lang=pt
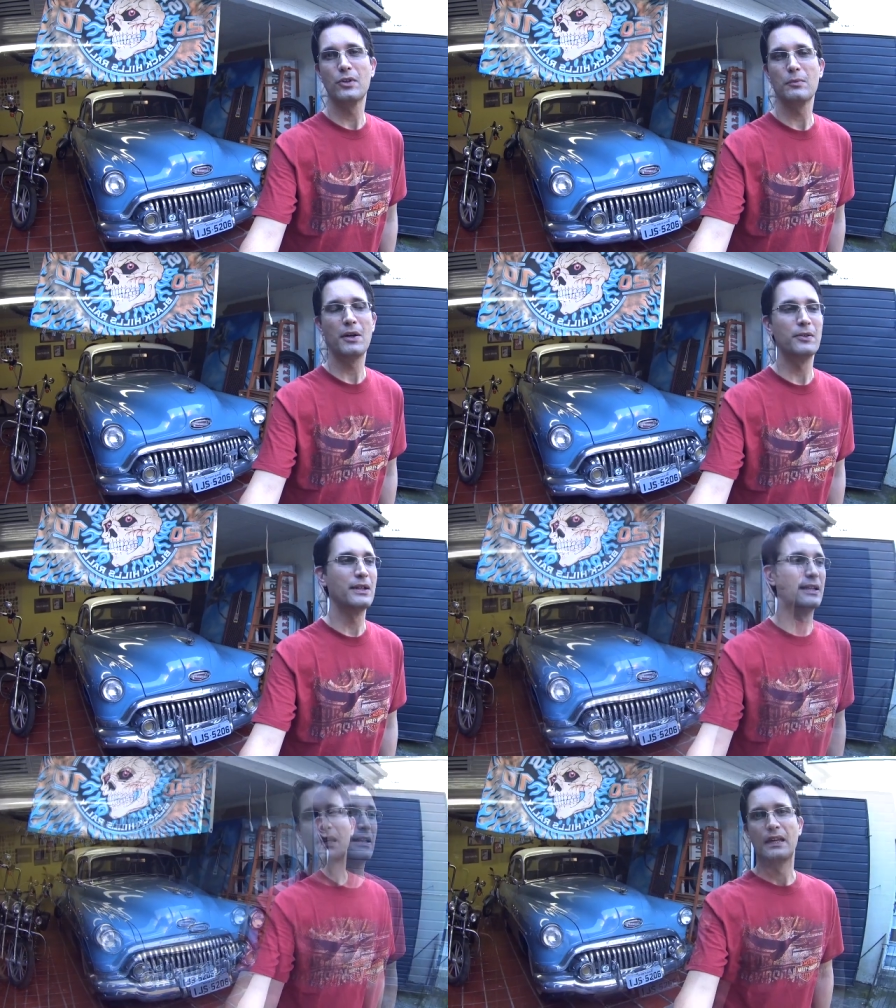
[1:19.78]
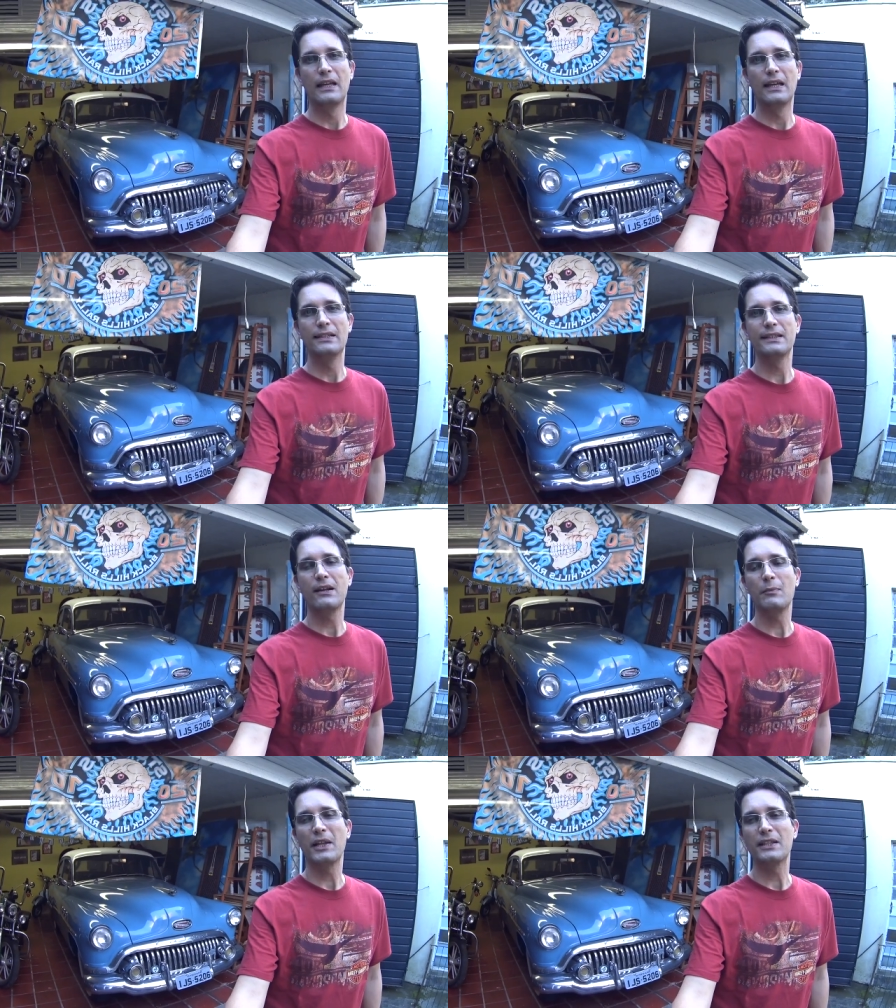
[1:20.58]
normal. Esse
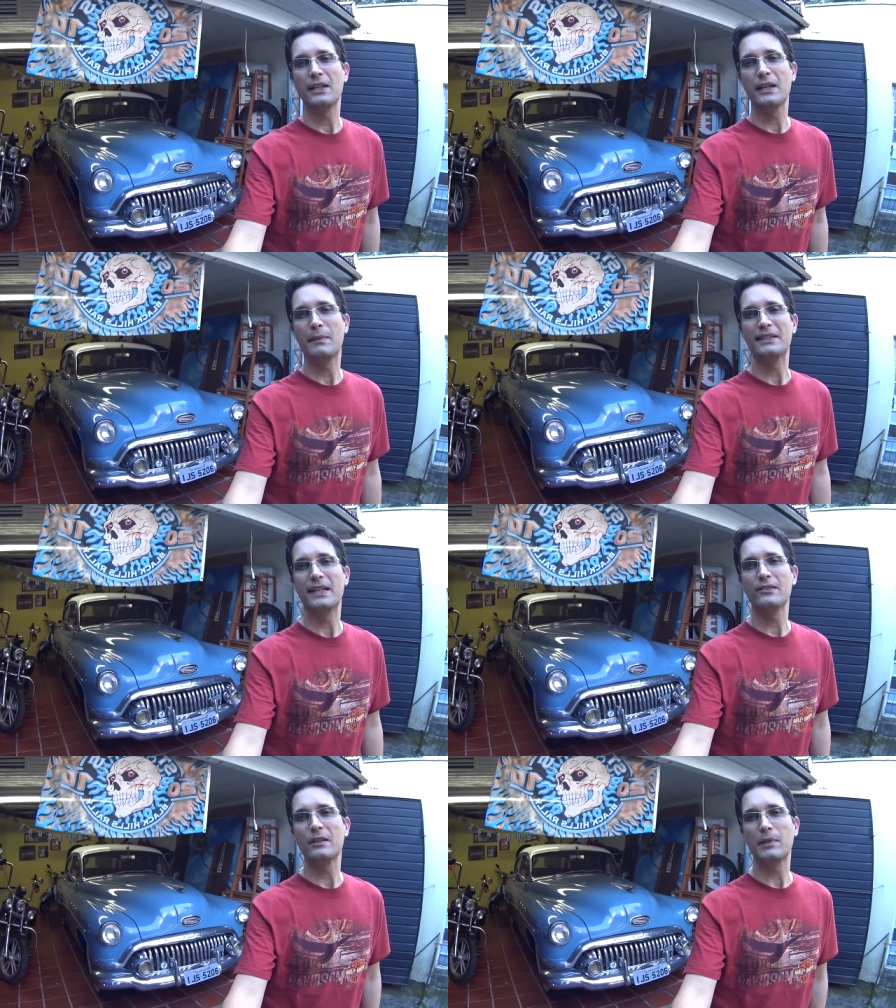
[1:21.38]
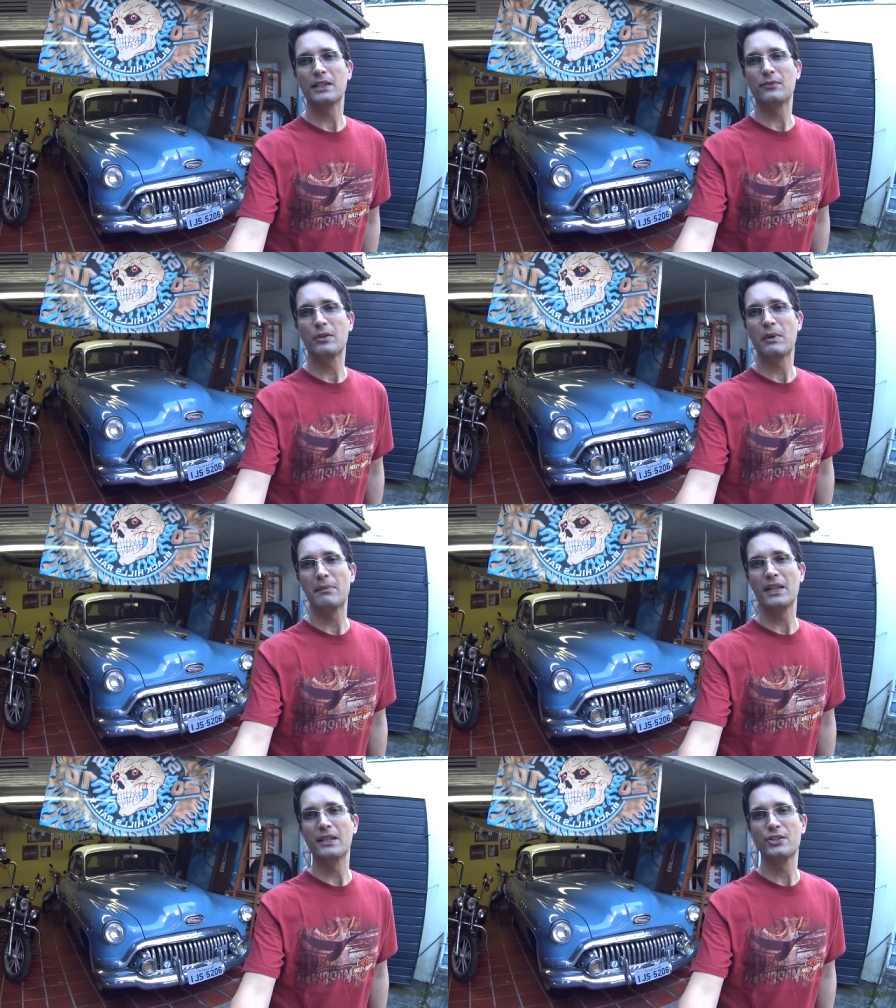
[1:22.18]
carro é, é baseado na plataforma
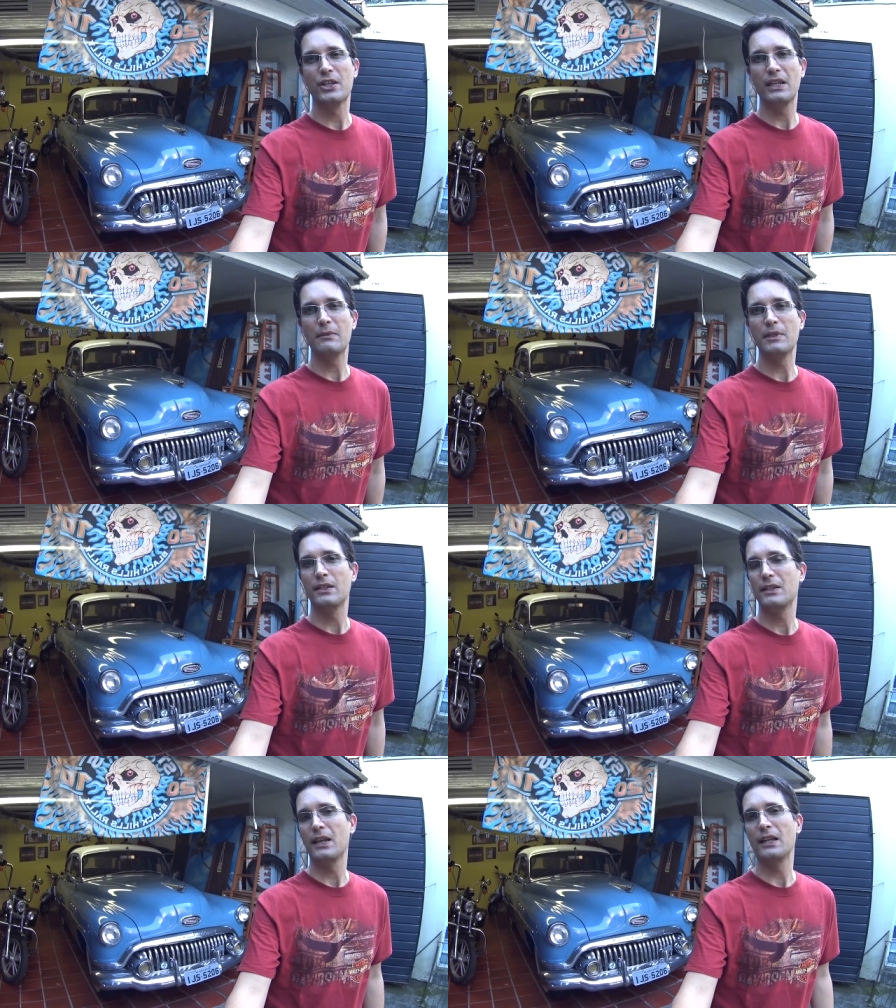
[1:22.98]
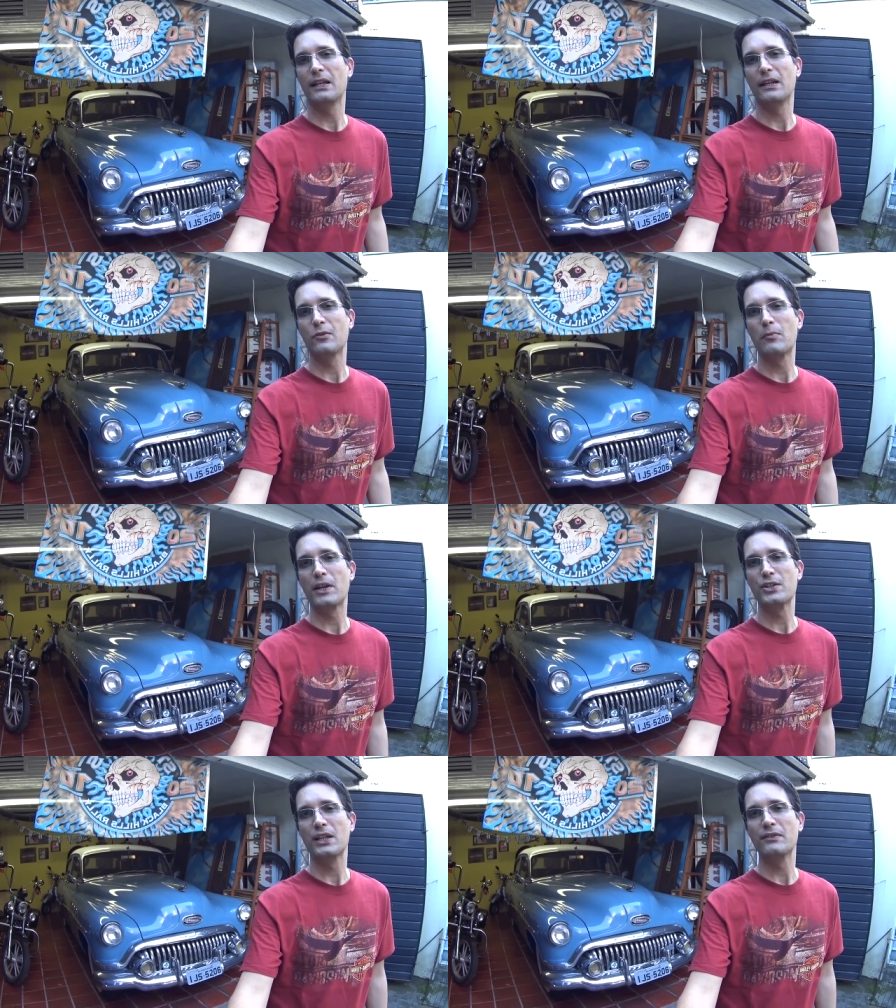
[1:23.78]
B da GM, que ela
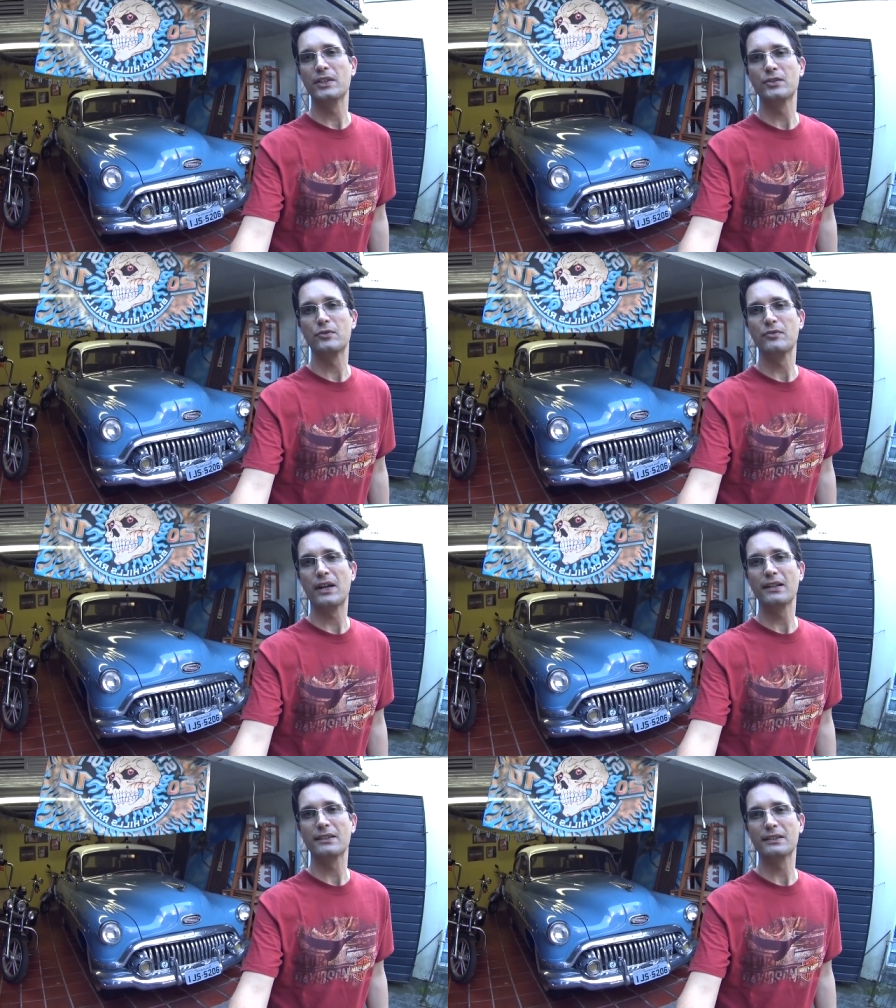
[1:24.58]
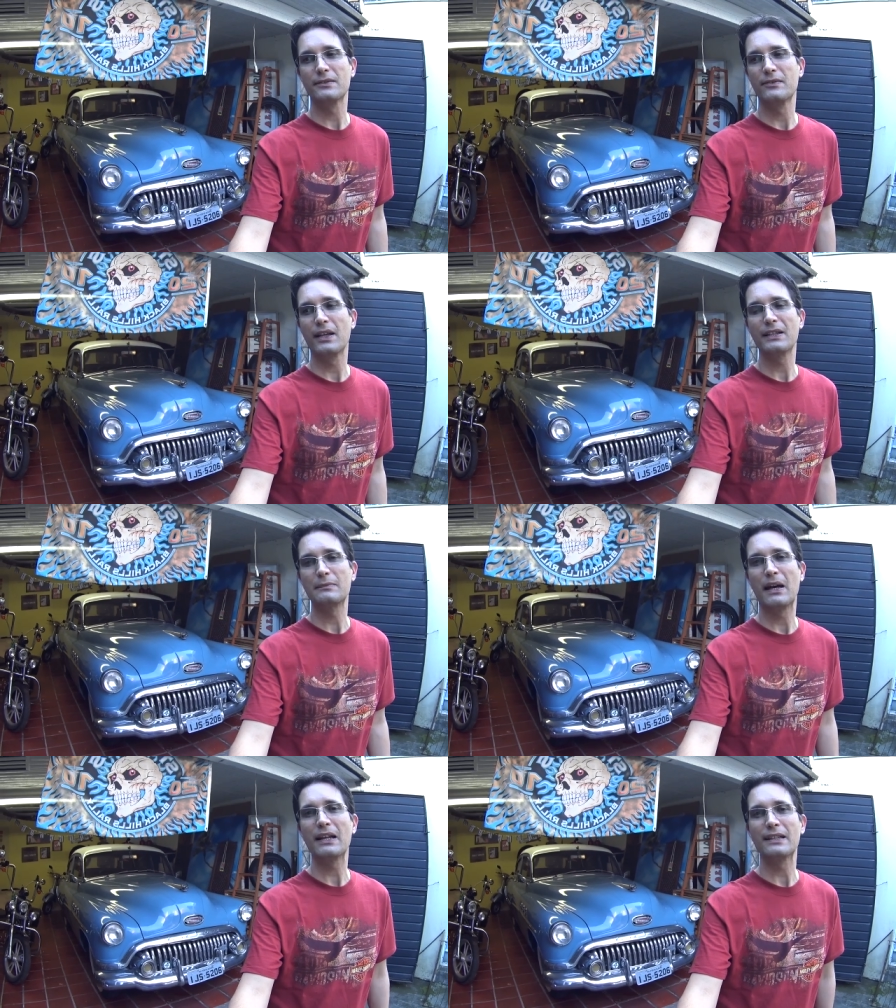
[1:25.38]
compartilhava isso com várias, várias
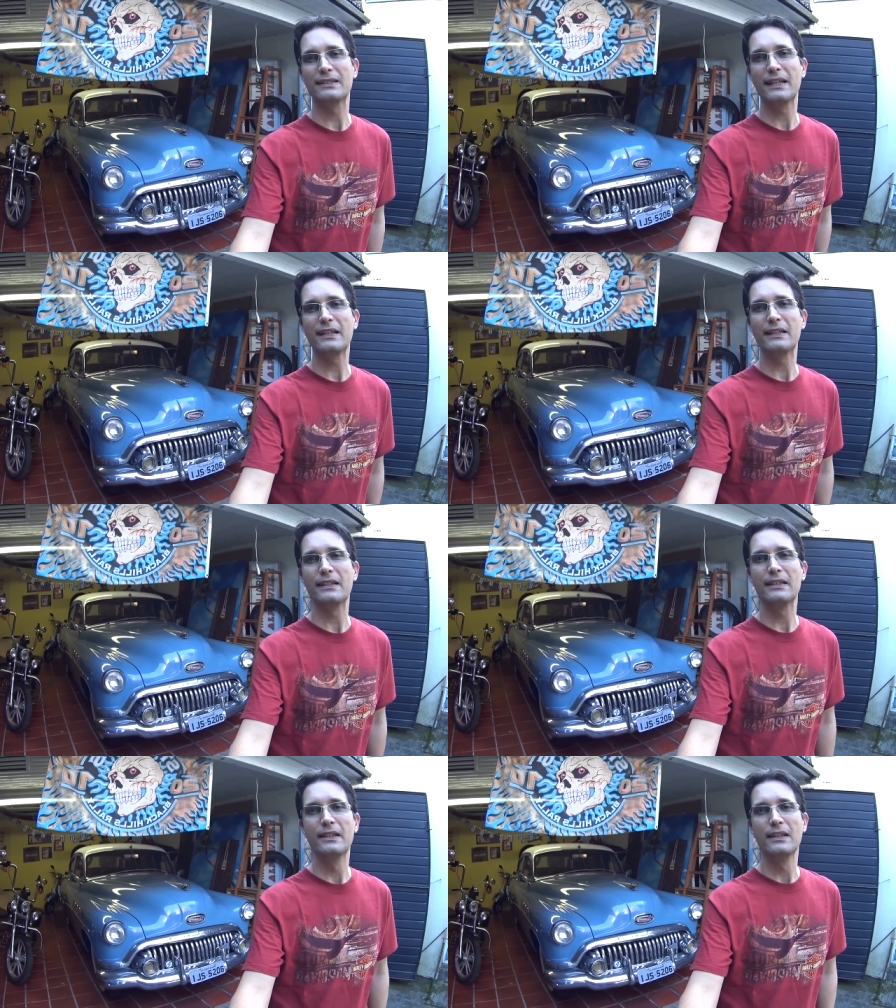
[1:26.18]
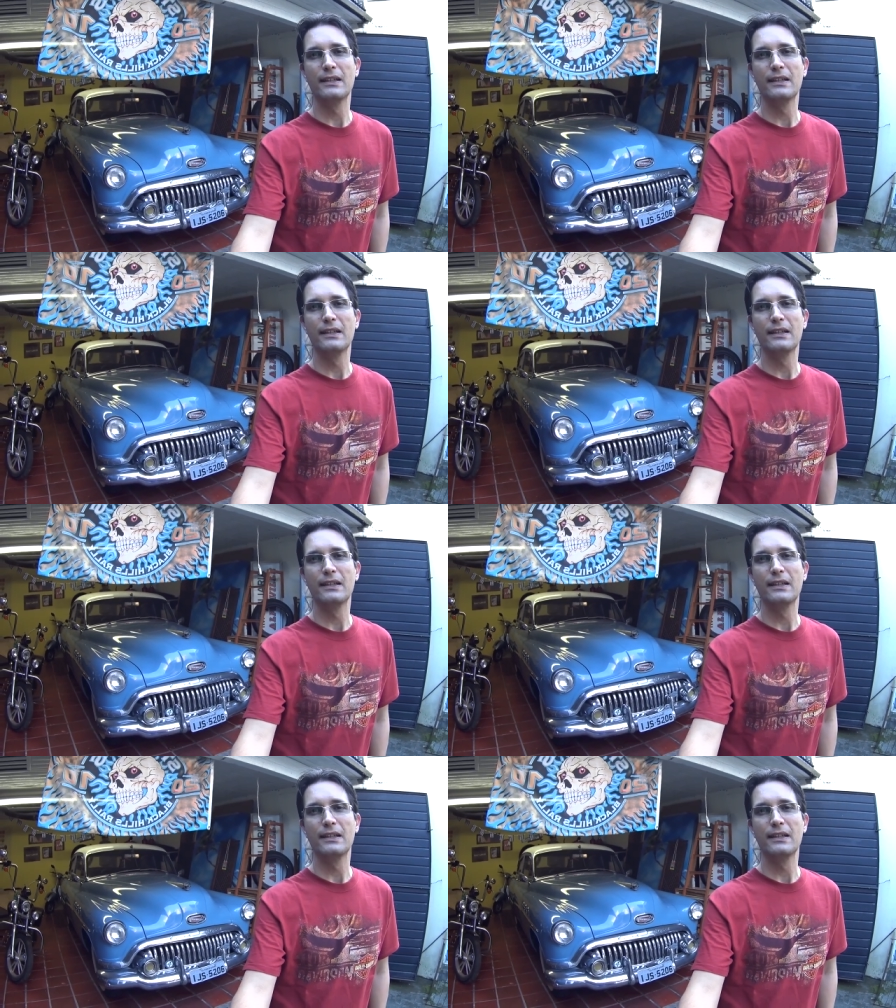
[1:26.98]
marcas dela, né?